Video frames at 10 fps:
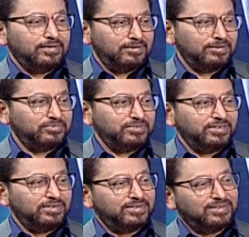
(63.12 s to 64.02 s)

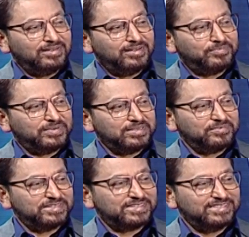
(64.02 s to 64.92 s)
আলহামদুলিল্লাহ আপনি
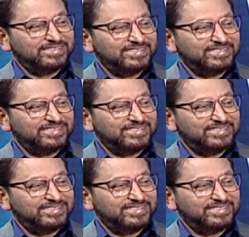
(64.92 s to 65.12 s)
কেমন আছেন ভালো